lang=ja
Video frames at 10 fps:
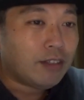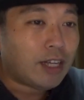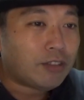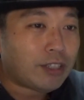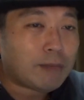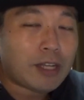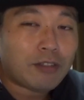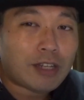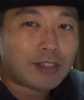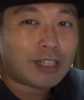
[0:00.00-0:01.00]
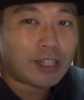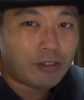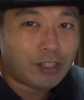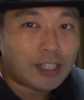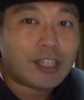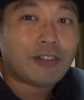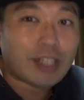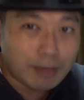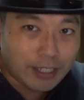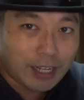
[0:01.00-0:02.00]
あの名前のある方の記事でご
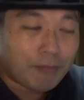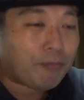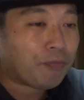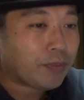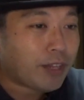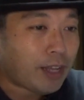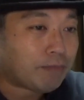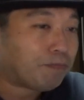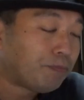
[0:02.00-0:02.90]
ざいましたで